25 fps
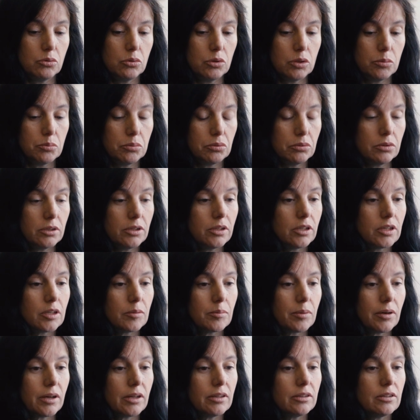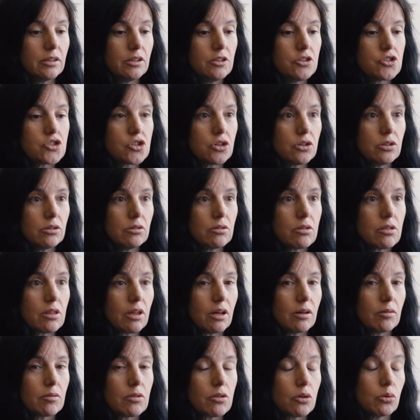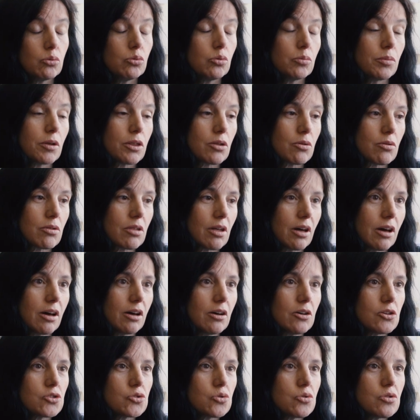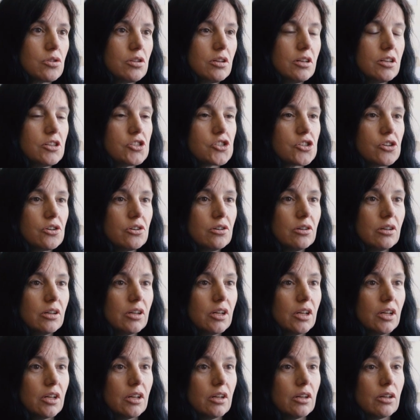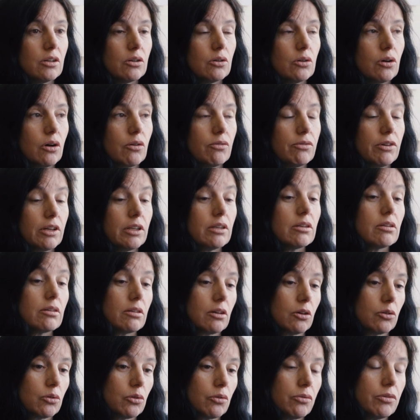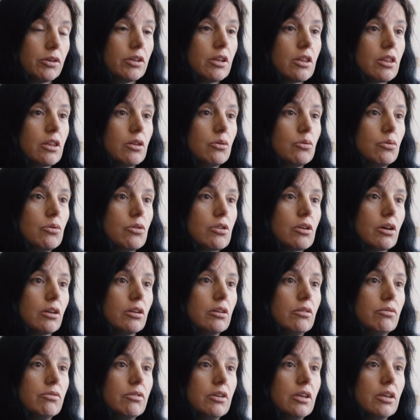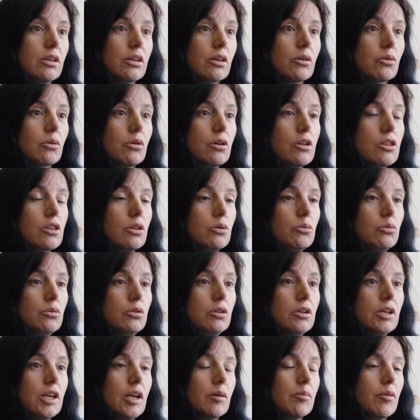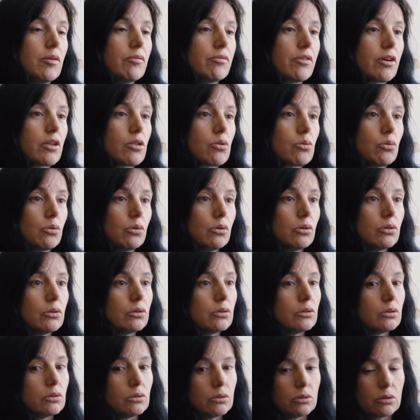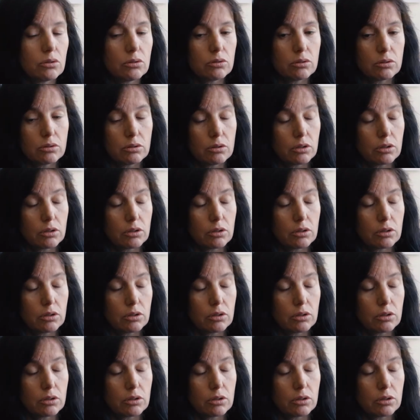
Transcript: ou les poulets n'étaient pas intelligents, ça, sans doute parce que ça arrange aussi les gens. Euh, en fait, quand on fait des études scientifiques et qu'on les étudie de la même façon euh,